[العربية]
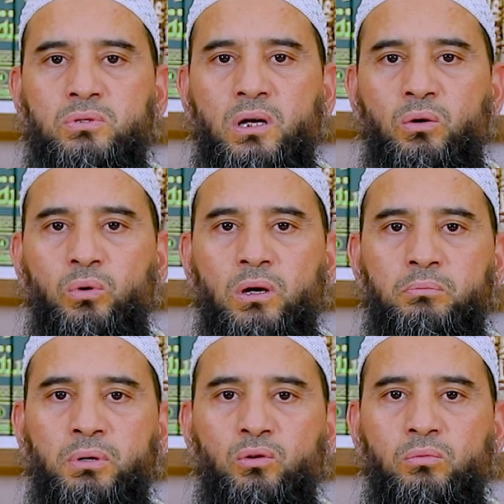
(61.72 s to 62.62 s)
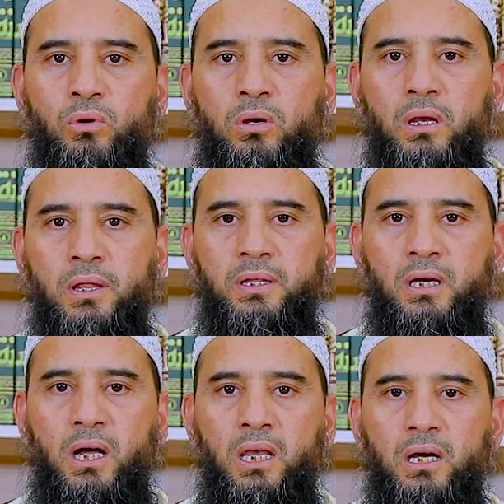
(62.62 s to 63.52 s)
اتقوا ربكم
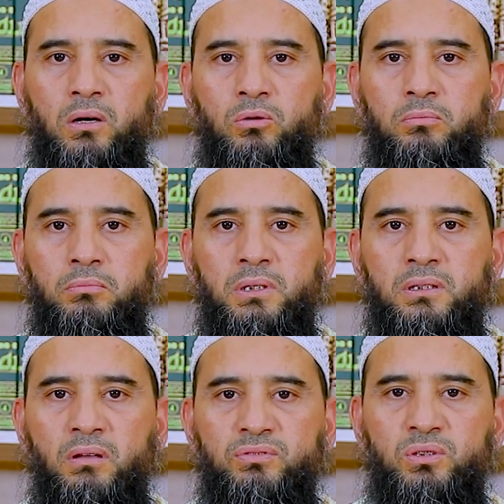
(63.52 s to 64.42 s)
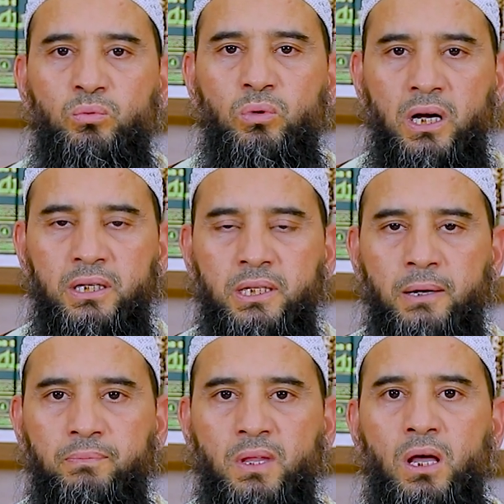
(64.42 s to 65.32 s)
الذي خلقكم من نفس واحدة